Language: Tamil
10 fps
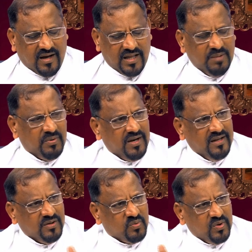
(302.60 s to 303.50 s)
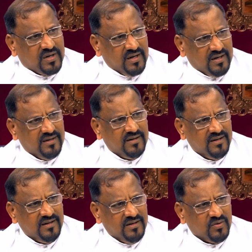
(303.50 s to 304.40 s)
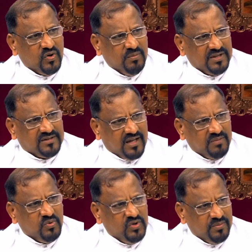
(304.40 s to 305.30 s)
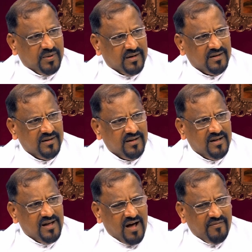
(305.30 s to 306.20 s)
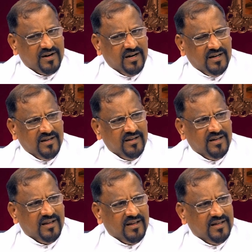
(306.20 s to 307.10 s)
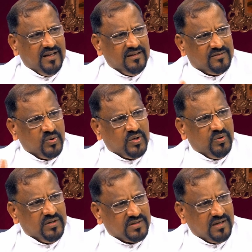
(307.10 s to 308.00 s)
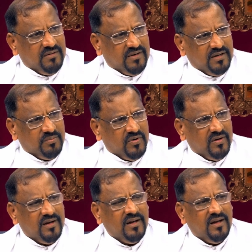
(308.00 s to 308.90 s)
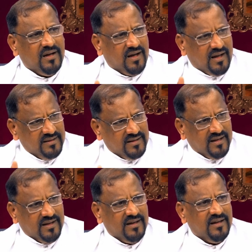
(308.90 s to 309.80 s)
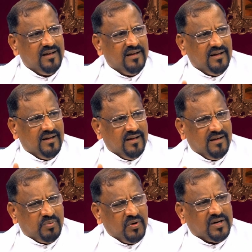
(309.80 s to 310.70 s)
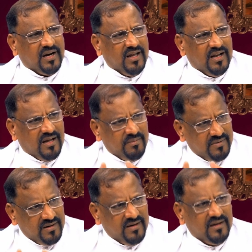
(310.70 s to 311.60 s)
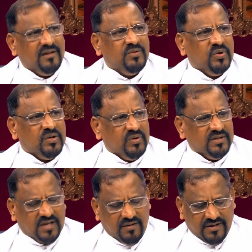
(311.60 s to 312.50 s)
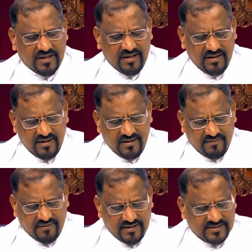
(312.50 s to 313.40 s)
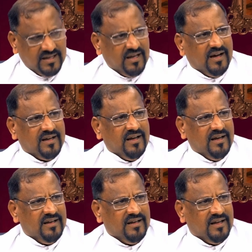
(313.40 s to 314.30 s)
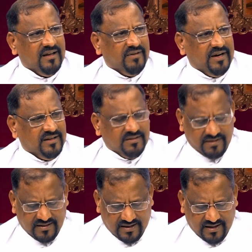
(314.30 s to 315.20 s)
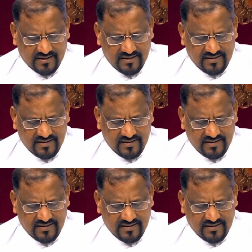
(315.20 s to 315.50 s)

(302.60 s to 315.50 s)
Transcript: அதே போல் இந்த குருக்கள் குடும்பத்தார் மூன்று பேர் அவர்கள் எதையை தூக்கி கொண்டு செல்ல வேண்டுமோ அந்த பொருட்களை எல்லாம் தூக்கி கொண்டு செல்வதை வரிசையாக இங்கே வர்ணித்து வருகிறார்